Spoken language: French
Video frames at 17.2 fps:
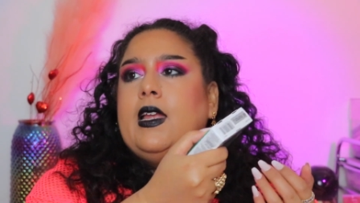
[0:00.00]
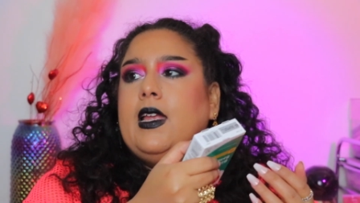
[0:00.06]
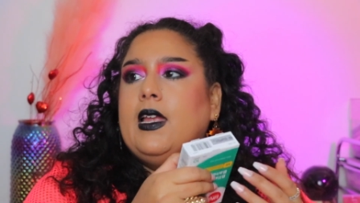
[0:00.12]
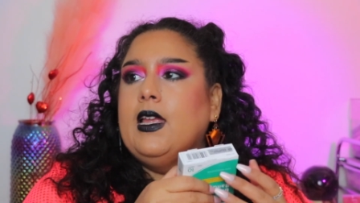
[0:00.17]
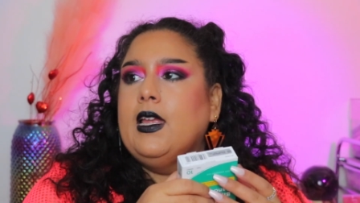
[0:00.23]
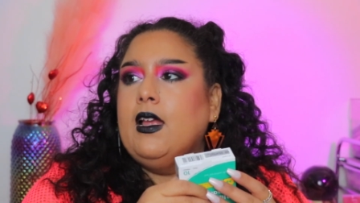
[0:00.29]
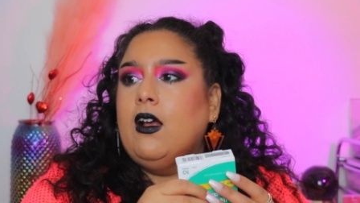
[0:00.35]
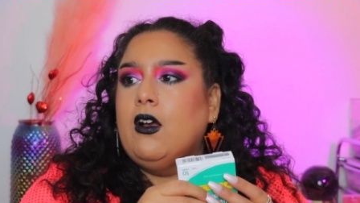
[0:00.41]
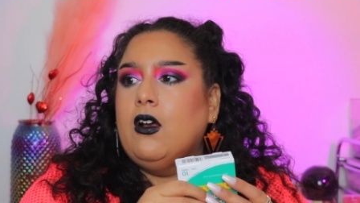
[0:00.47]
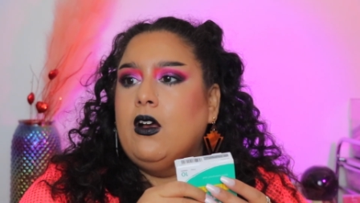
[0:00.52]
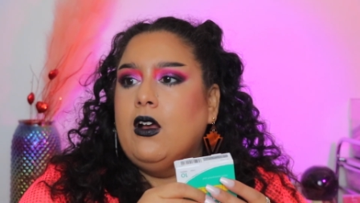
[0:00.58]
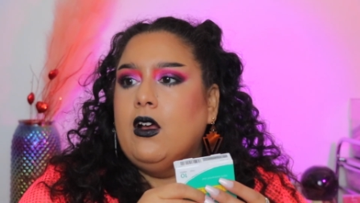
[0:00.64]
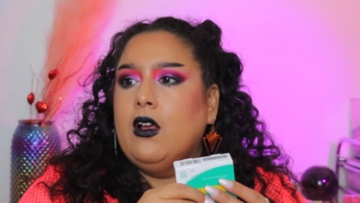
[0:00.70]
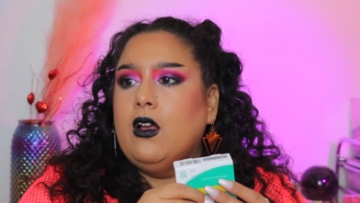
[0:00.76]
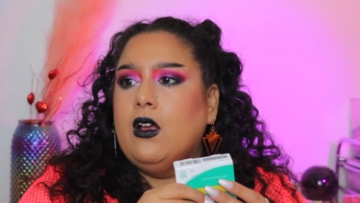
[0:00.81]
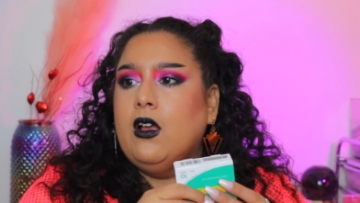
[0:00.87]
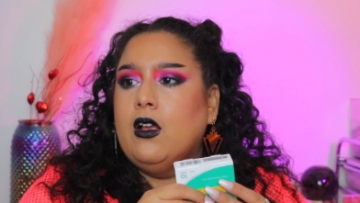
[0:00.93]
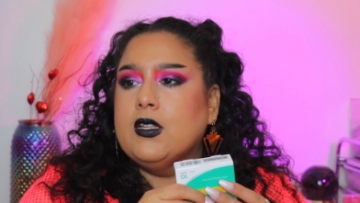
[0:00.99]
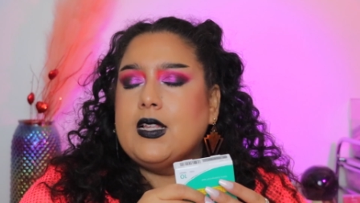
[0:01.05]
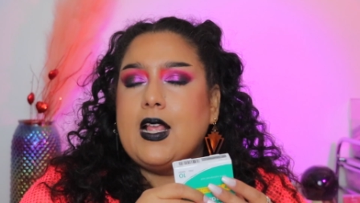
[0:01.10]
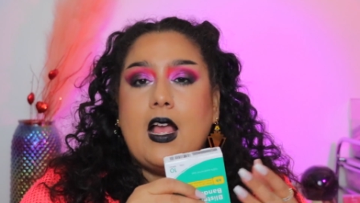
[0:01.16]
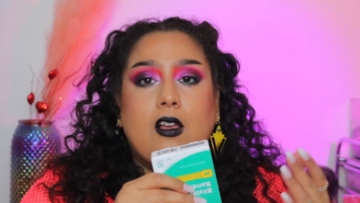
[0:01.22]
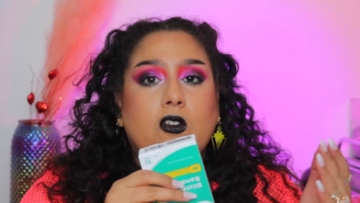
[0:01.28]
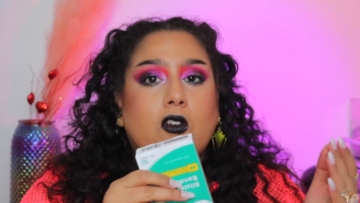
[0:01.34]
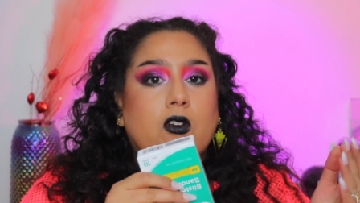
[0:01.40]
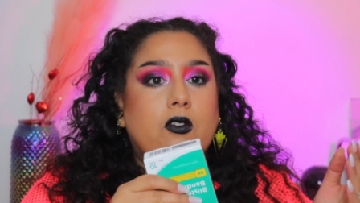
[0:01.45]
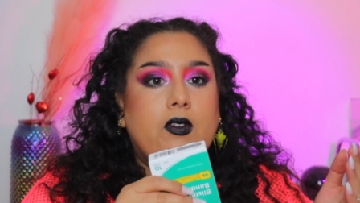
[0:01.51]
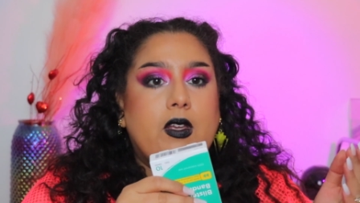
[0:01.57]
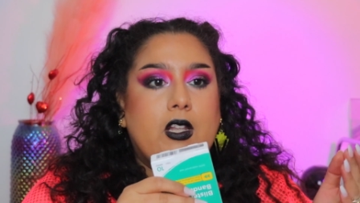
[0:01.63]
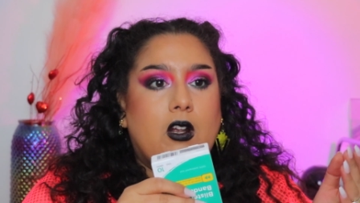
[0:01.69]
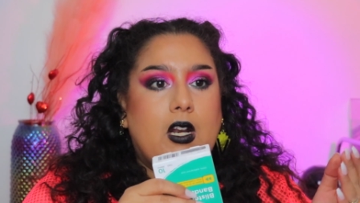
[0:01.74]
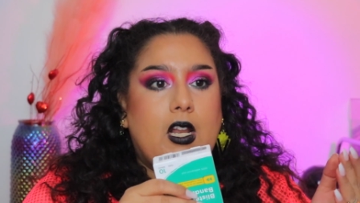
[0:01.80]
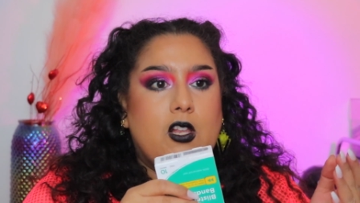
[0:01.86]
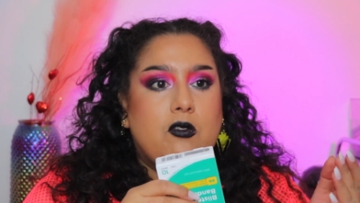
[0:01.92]
Et euh, ça a crevé
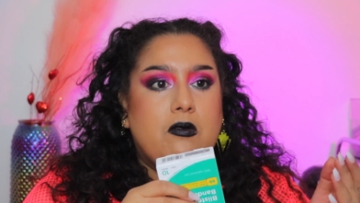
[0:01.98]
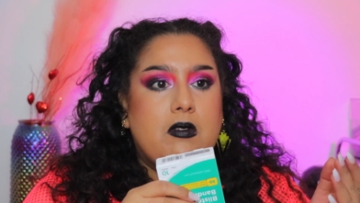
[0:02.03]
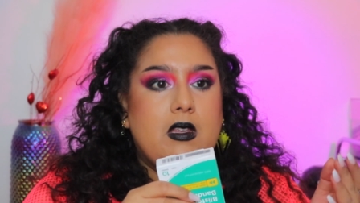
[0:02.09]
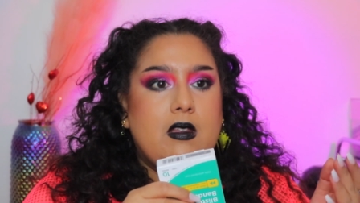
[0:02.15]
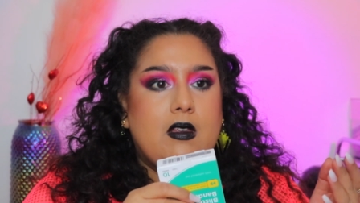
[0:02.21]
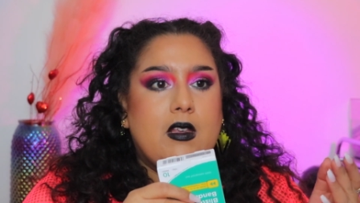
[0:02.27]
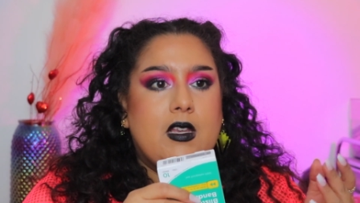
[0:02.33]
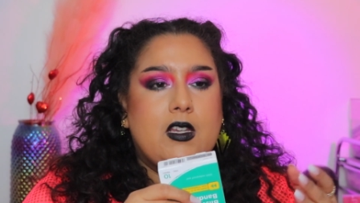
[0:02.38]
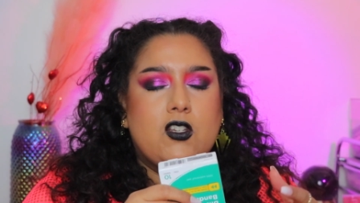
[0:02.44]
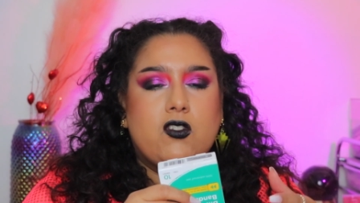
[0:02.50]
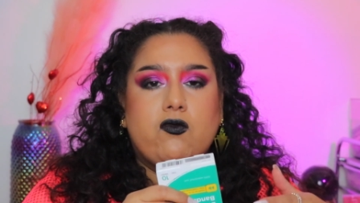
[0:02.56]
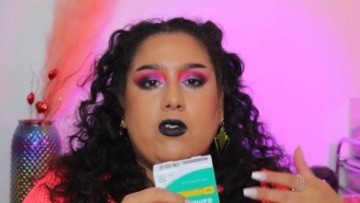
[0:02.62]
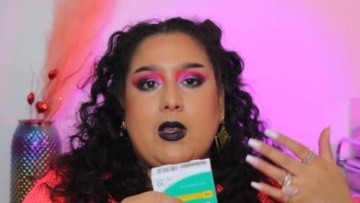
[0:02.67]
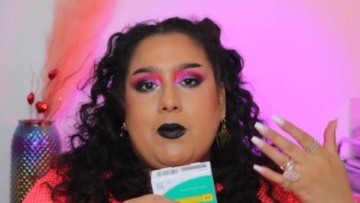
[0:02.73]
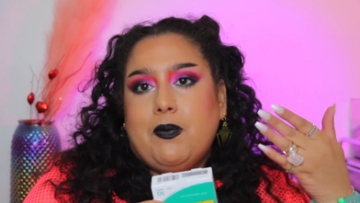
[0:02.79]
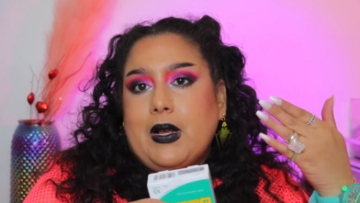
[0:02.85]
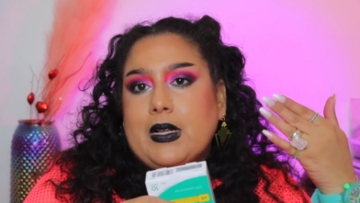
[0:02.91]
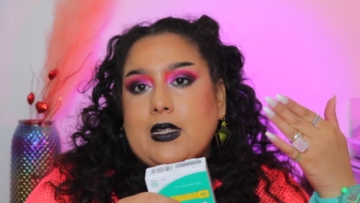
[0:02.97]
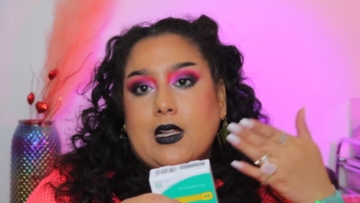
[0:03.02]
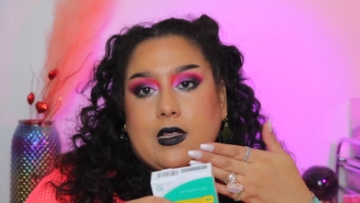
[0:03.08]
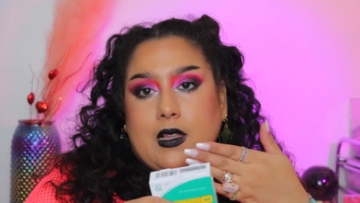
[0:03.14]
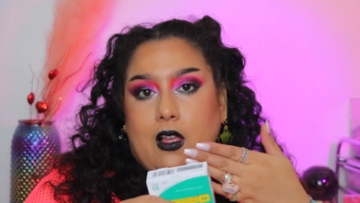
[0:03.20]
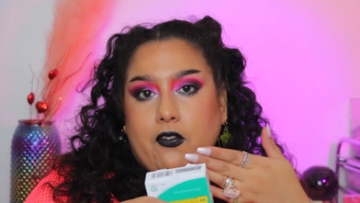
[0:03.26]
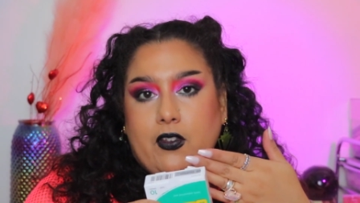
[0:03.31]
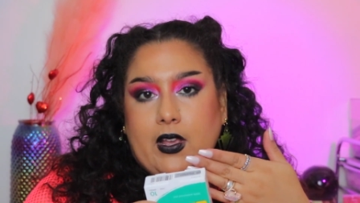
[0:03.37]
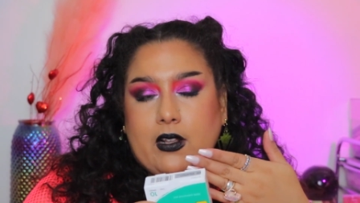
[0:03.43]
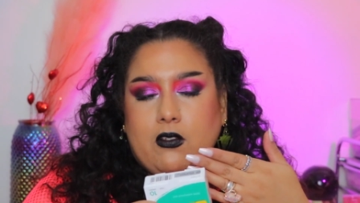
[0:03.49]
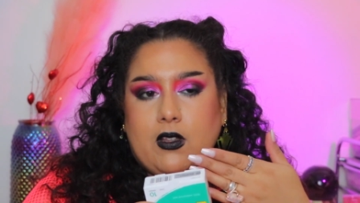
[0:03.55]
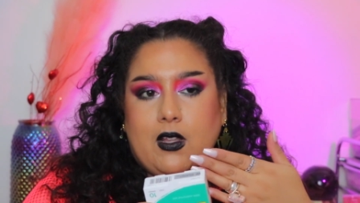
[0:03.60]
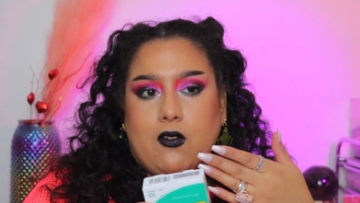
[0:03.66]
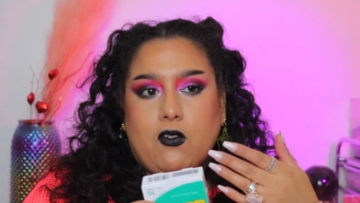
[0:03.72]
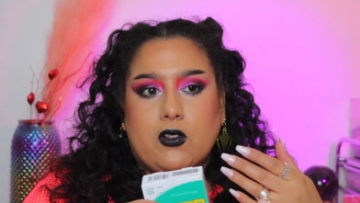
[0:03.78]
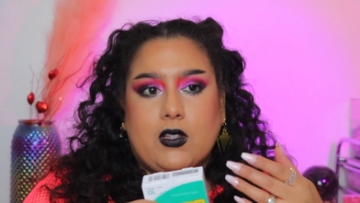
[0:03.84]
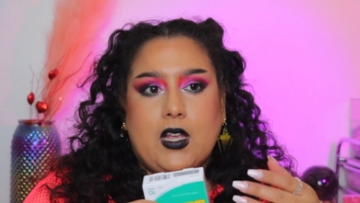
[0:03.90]
dans la nuit et je voulais pas que ça s'infecte
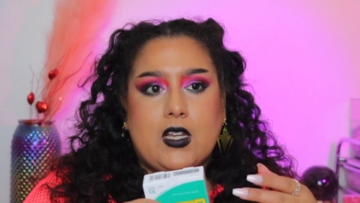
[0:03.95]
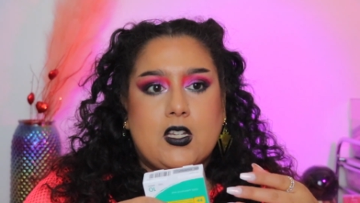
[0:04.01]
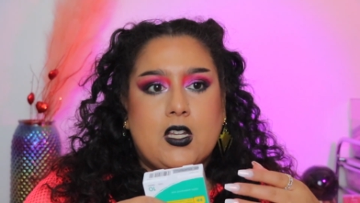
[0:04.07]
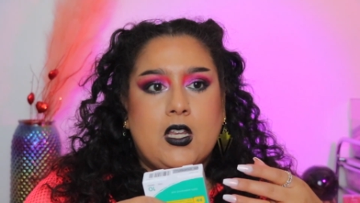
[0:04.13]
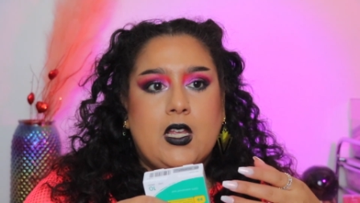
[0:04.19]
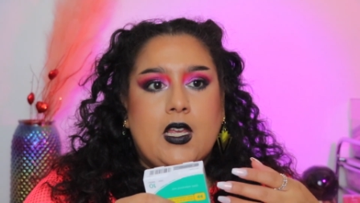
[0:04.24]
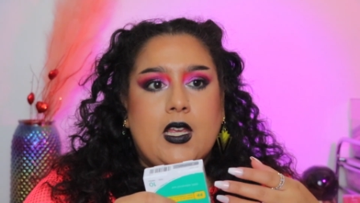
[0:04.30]
davantage.